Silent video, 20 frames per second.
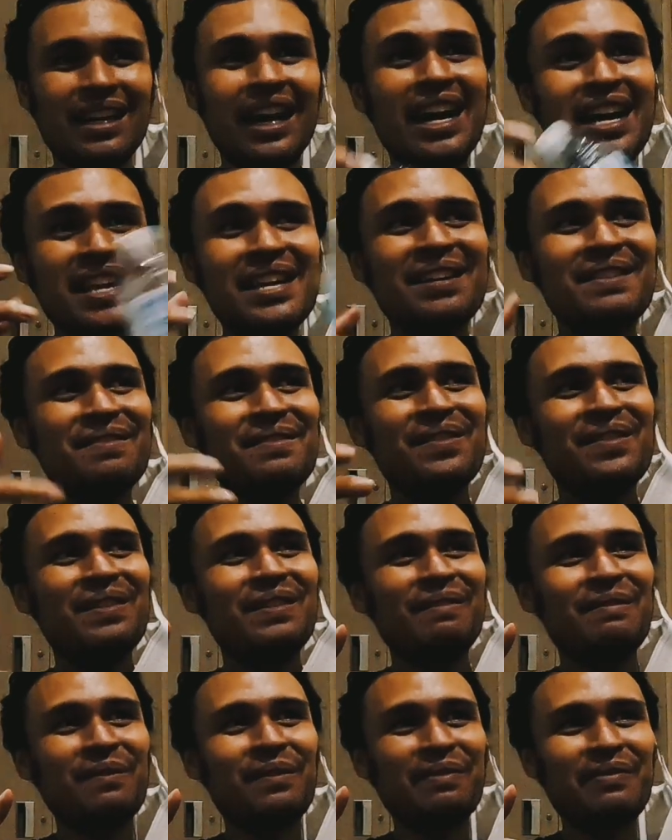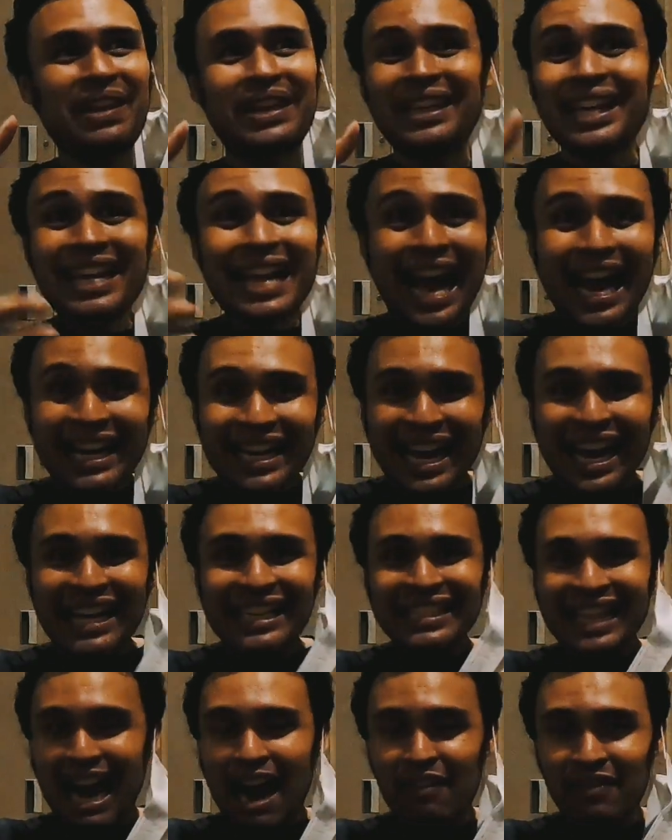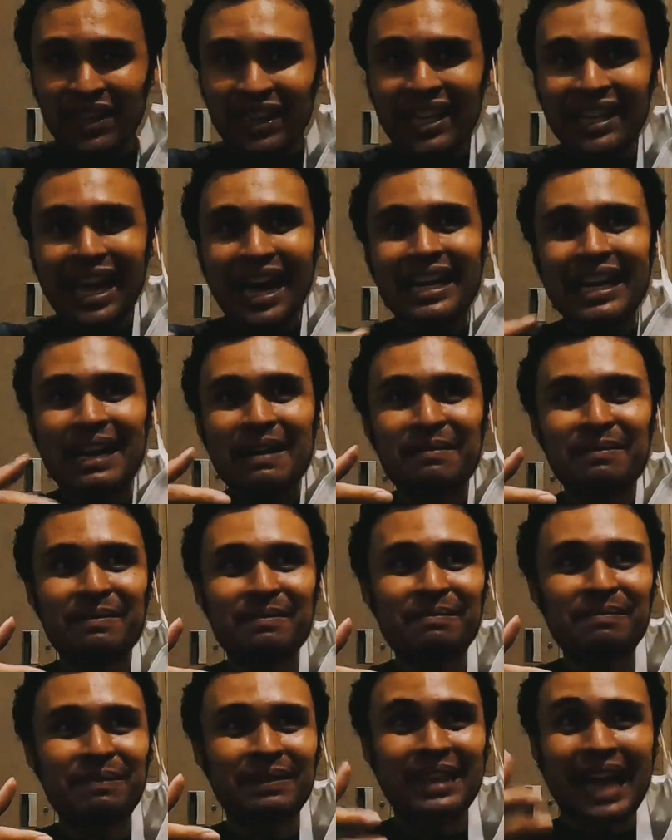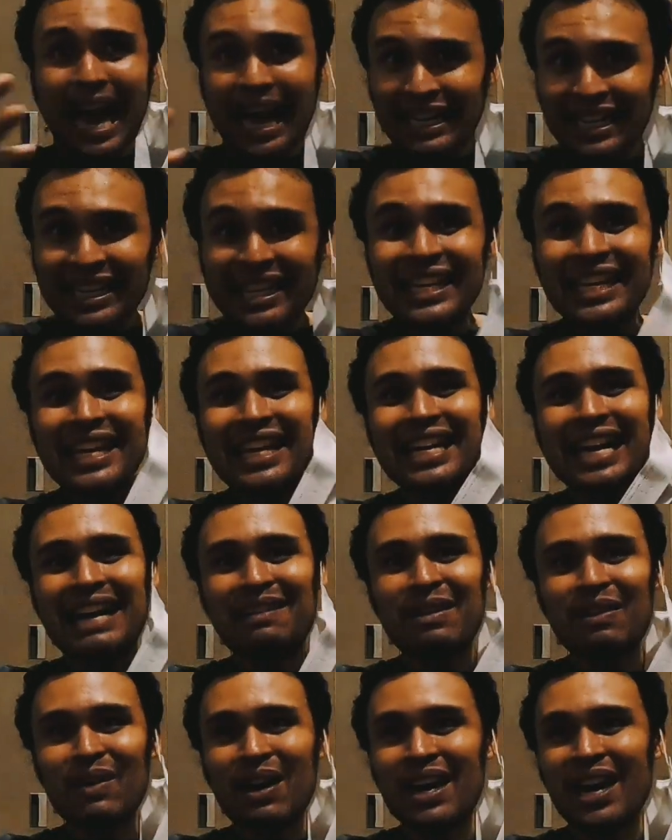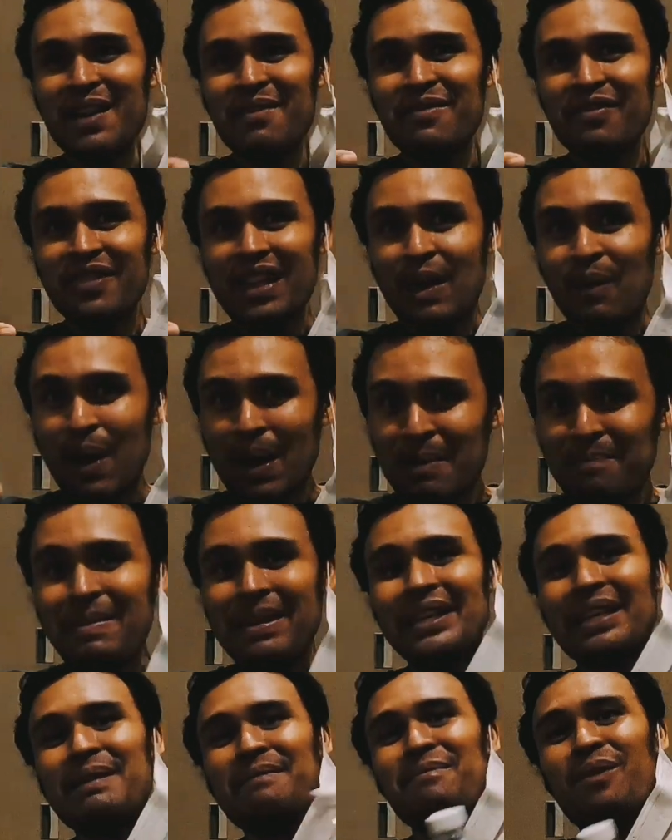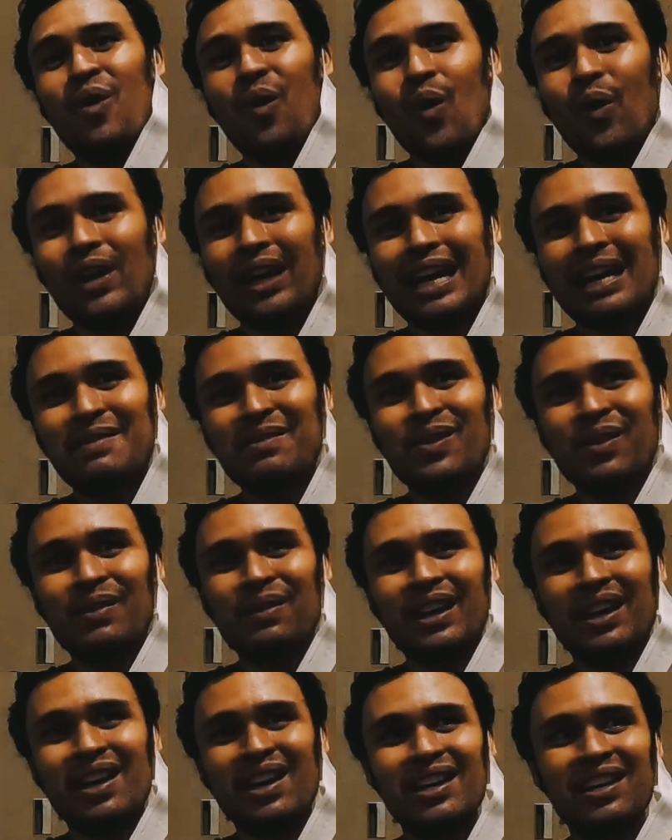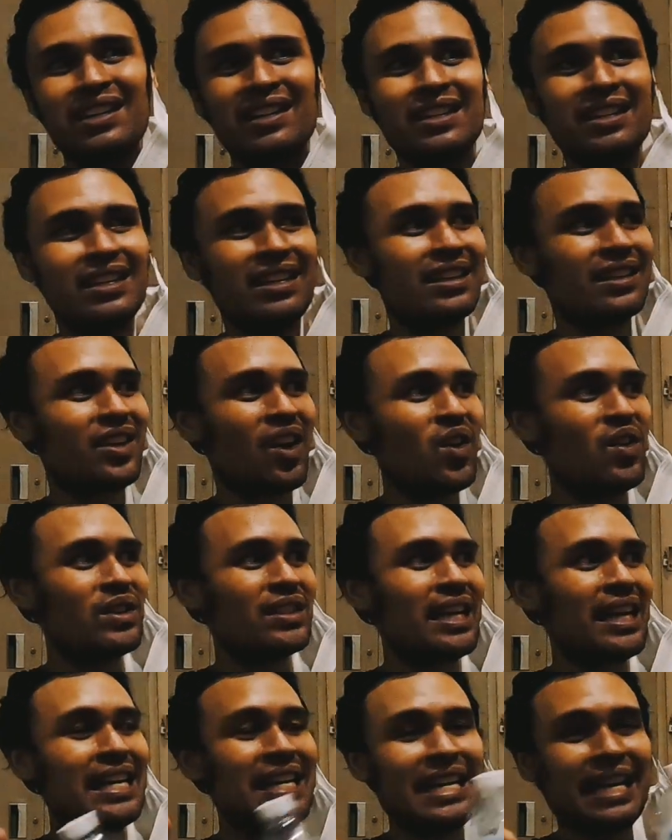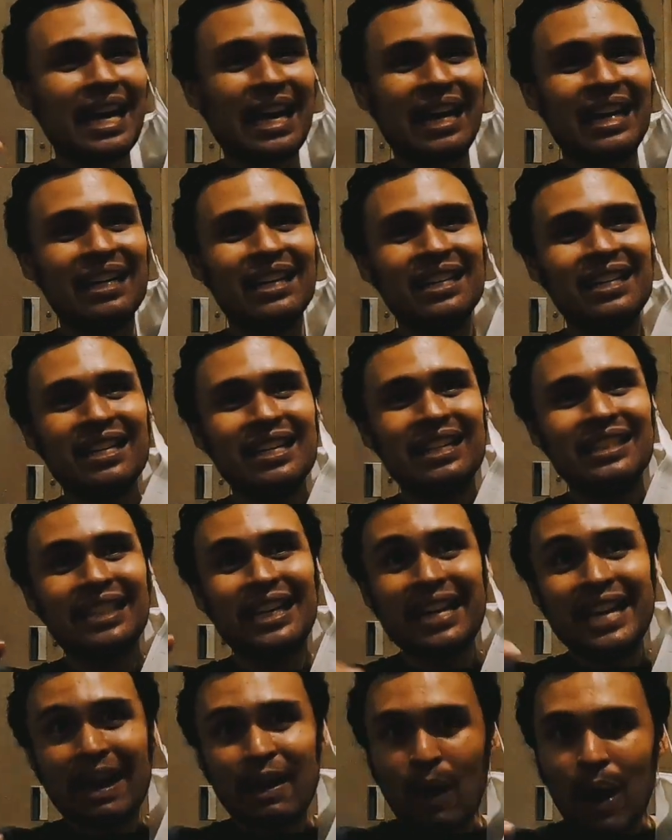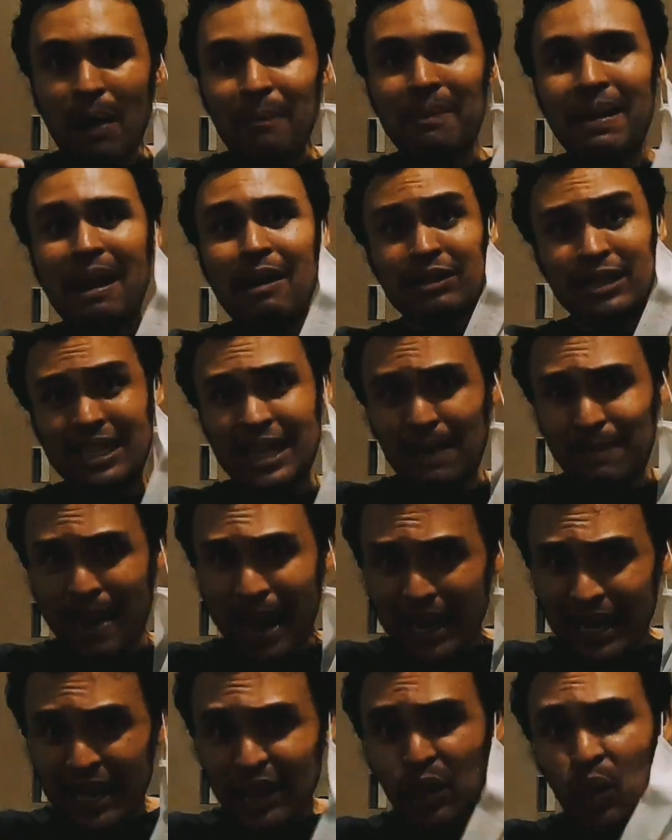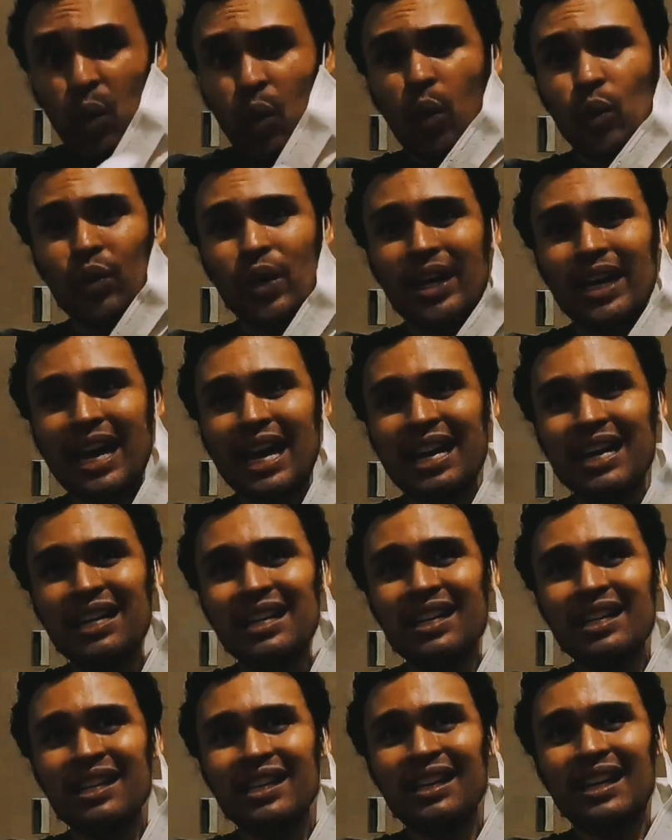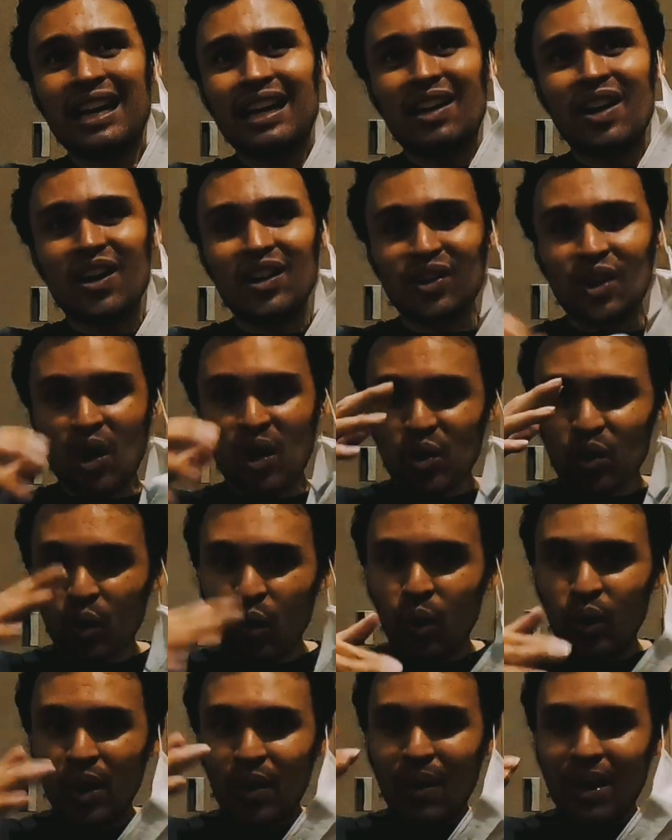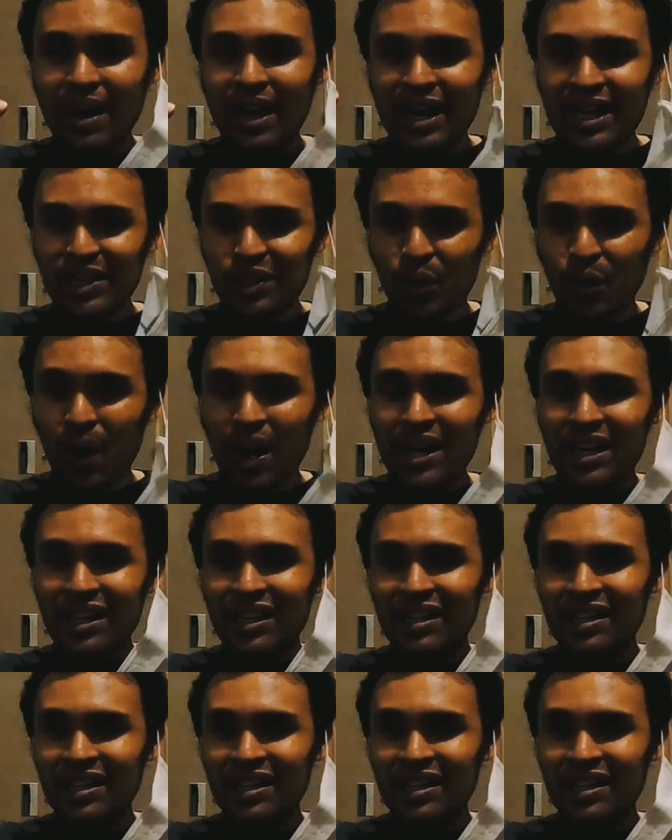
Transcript: เฮ้ยซิตี้รันนะชาวซิตี้รันนะกะดีๆนะว่าเฮ้ยเซเว่นปิดกี่โมงนะครับผมแล้วก็ต้องเฉลี่ยเฉลี่ยความเร็วเฉลี่ยเพซให้ถูกด้วยนะแล้วก็ต้องดูด้วยว่าเฮ้ยช่วง